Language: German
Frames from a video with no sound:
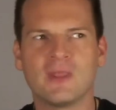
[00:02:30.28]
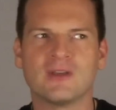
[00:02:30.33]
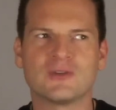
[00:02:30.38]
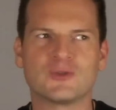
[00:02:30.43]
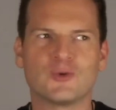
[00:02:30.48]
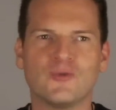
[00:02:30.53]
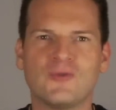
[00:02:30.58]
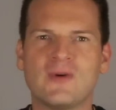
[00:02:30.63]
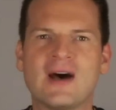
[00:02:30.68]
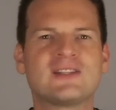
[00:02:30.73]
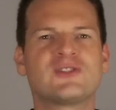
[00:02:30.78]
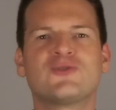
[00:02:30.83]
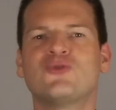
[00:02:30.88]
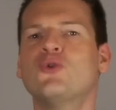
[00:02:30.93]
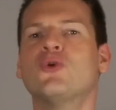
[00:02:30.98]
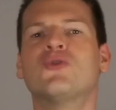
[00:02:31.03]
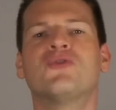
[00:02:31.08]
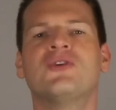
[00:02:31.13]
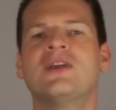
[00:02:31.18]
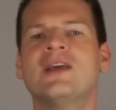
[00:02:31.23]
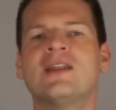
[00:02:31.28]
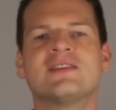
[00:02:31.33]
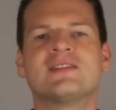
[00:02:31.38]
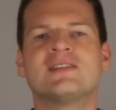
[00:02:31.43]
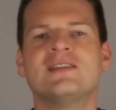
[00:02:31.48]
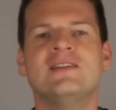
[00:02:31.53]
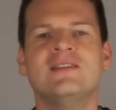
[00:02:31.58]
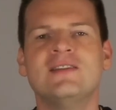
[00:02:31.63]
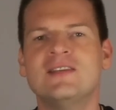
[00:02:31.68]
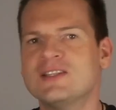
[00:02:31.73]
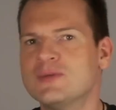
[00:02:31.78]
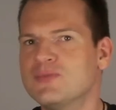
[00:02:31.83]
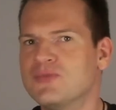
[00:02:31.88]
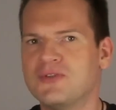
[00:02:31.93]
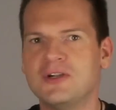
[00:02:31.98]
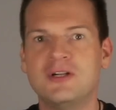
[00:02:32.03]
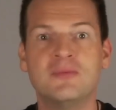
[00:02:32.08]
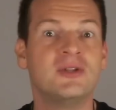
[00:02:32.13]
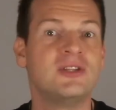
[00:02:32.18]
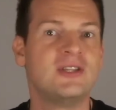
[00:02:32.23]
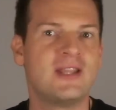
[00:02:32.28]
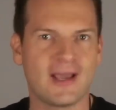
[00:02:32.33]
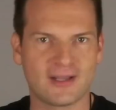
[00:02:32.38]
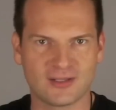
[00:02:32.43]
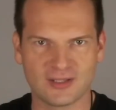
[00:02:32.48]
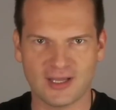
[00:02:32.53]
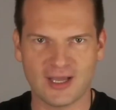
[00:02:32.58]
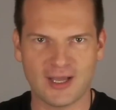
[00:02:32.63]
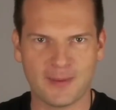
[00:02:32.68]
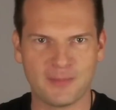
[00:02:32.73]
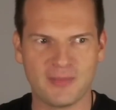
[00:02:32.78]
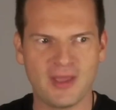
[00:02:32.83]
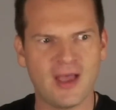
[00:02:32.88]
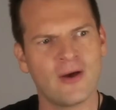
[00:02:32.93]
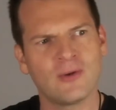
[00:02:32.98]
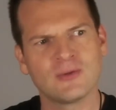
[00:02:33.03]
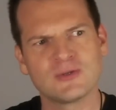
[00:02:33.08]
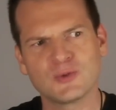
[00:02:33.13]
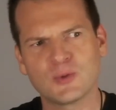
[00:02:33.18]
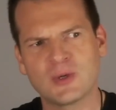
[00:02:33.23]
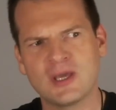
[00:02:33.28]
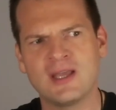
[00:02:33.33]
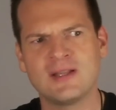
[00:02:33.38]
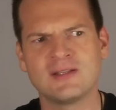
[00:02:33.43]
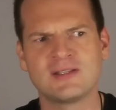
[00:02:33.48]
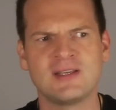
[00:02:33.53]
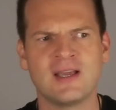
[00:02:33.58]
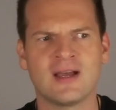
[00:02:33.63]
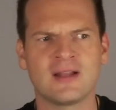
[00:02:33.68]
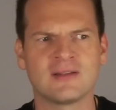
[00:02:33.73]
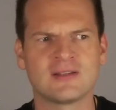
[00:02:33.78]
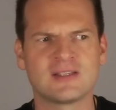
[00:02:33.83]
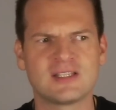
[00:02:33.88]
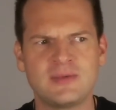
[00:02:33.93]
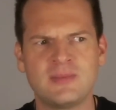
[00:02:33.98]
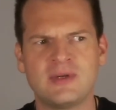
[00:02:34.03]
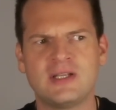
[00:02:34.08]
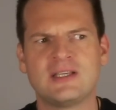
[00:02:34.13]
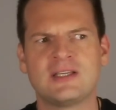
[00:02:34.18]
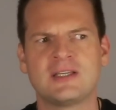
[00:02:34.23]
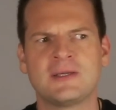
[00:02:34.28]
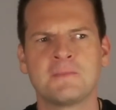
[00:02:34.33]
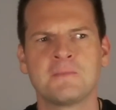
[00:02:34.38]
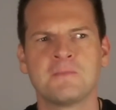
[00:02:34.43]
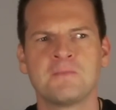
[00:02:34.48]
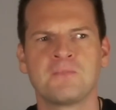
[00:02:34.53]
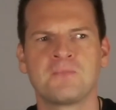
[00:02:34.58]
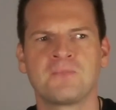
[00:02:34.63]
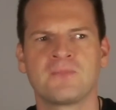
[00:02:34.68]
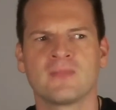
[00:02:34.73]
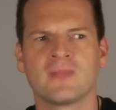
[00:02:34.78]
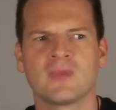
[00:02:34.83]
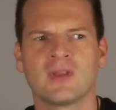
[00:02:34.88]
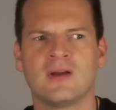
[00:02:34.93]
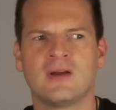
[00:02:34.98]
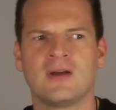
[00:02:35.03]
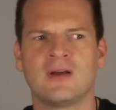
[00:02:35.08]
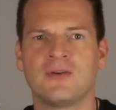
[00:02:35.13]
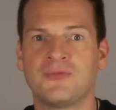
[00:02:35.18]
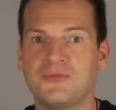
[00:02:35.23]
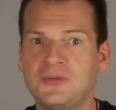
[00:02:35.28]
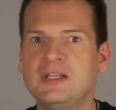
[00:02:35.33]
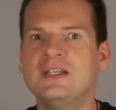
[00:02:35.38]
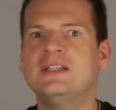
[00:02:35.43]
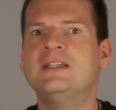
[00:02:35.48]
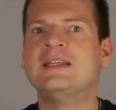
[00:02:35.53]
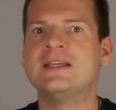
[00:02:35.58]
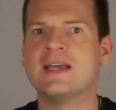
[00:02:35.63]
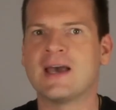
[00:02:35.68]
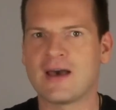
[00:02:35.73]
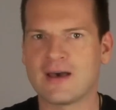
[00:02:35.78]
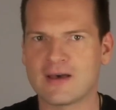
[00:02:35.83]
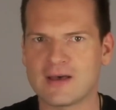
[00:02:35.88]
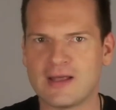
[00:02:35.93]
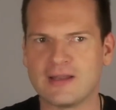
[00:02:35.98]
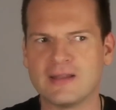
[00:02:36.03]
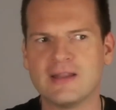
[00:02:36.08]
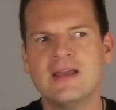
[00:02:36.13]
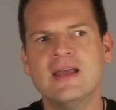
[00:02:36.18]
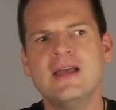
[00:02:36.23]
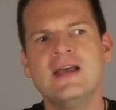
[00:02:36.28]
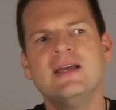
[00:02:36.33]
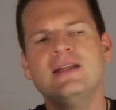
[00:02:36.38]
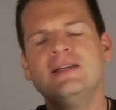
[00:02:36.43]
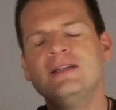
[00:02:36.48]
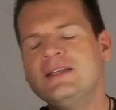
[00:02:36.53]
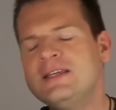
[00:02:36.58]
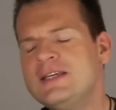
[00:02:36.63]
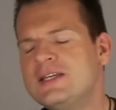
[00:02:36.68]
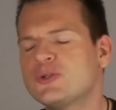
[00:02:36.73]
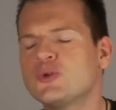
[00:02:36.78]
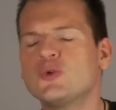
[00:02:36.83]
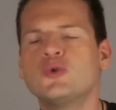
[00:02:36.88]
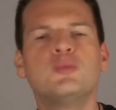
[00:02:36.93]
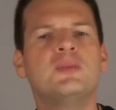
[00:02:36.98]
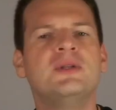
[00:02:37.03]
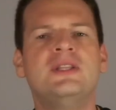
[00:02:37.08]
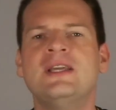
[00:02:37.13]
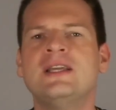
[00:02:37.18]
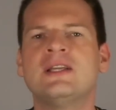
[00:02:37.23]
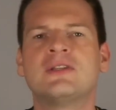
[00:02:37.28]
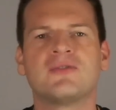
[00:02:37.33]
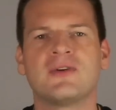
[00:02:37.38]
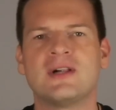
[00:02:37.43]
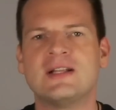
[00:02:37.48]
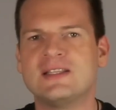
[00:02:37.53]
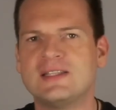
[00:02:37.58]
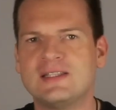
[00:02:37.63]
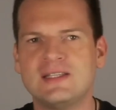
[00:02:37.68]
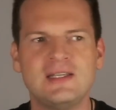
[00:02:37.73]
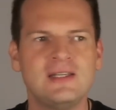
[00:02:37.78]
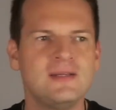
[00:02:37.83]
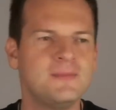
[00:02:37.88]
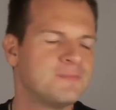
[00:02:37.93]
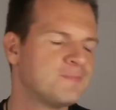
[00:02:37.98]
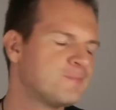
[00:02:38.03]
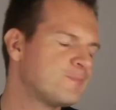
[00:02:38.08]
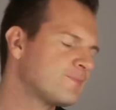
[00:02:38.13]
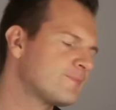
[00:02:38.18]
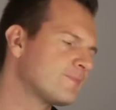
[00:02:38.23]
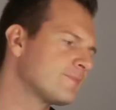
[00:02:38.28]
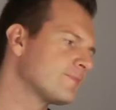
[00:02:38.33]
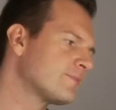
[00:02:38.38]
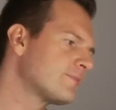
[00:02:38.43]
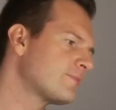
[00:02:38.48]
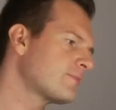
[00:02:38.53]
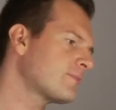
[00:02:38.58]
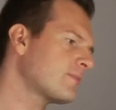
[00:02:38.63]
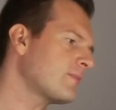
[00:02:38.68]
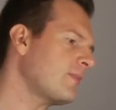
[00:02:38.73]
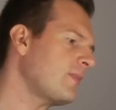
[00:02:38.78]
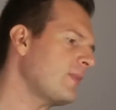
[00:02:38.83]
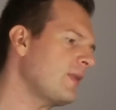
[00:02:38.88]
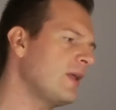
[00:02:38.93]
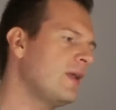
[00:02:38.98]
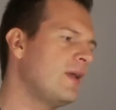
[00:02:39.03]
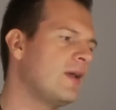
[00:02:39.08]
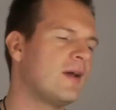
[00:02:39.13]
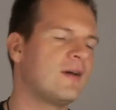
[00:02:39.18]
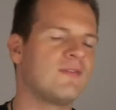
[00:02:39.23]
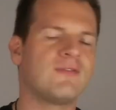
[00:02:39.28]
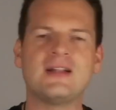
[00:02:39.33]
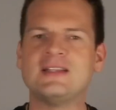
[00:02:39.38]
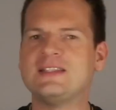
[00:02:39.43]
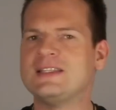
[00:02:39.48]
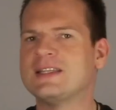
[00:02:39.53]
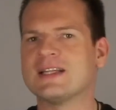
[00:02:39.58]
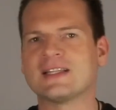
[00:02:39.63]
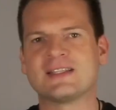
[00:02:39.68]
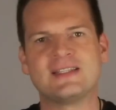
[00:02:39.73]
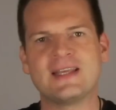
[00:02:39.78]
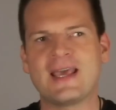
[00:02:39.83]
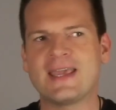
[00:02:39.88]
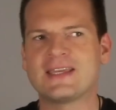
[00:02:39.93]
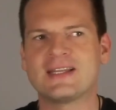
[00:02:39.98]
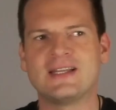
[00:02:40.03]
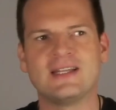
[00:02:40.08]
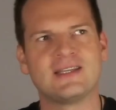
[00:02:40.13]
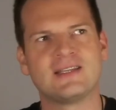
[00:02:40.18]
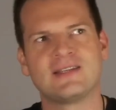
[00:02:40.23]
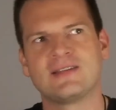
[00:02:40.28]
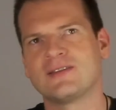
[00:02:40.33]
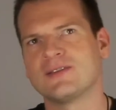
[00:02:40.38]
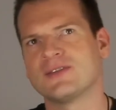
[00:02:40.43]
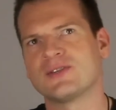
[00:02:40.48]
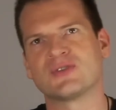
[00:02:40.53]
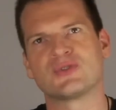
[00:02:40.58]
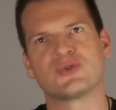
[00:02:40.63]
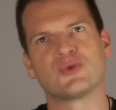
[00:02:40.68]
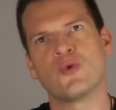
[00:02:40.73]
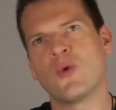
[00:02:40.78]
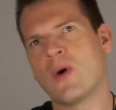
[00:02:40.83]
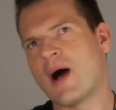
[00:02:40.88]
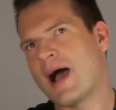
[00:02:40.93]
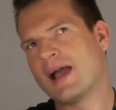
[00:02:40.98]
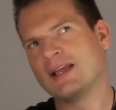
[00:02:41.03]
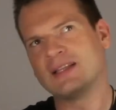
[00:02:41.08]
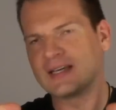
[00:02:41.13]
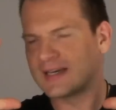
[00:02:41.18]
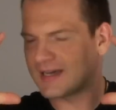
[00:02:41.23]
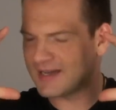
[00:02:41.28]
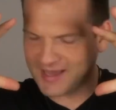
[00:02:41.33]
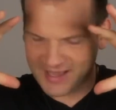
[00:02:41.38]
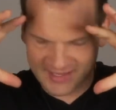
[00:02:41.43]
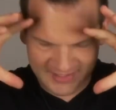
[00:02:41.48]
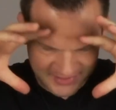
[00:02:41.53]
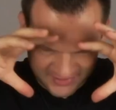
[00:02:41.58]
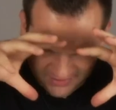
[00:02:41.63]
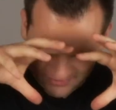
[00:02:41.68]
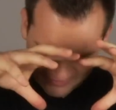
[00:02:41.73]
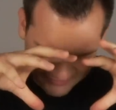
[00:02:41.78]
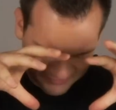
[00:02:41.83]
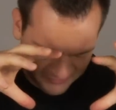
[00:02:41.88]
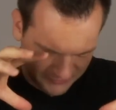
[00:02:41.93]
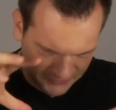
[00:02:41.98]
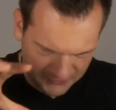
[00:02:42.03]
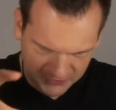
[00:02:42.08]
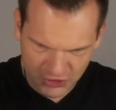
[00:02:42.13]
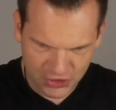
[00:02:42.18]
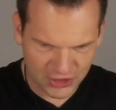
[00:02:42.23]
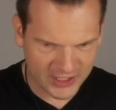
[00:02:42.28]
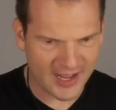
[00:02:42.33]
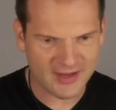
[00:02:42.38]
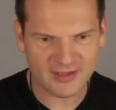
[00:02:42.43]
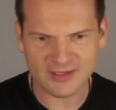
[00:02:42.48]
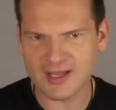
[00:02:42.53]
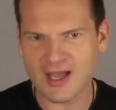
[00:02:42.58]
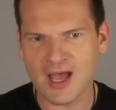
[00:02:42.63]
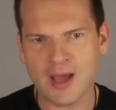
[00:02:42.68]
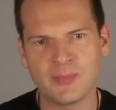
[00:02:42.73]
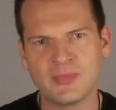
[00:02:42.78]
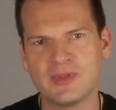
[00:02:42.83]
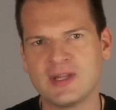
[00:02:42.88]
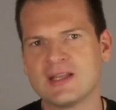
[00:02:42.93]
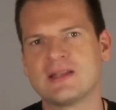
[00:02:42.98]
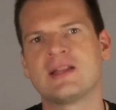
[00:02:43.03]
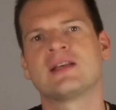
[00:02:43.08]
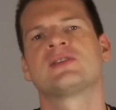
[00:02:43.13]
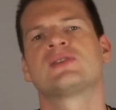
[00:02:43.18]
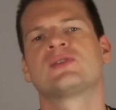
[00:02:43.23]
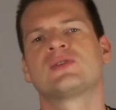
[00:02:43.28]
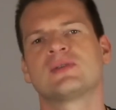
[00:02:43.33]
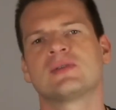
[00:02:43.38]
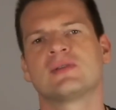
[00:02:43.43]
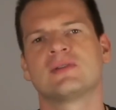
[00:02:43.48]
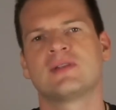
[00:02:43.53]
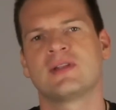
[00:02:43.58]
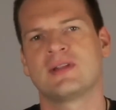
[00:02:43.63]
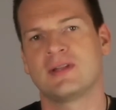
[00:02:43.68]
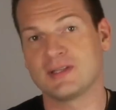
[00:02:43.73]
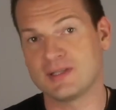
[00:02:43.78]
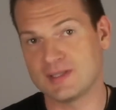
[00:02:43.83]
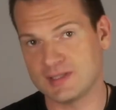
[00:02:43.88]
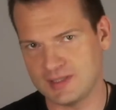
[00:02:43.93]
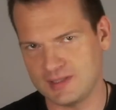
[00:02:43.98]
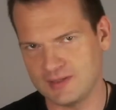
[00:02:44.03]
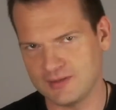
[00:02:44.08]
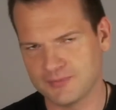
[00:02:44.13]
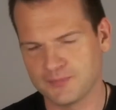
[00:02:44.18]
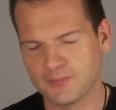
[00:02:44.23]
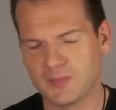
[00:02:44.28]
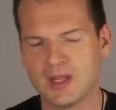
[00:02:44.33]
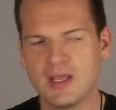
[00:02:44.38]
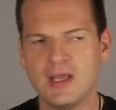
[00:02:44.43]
so was für Fehler sie in diesem Film entdeckt haben. Ja, und so gehen sie an ziemlich äh, viele Dinge heran. Nicht unbedingt, weil sie äh, weil sie tatsächlich so einen krassen Verstand haben, der das, der das sieht.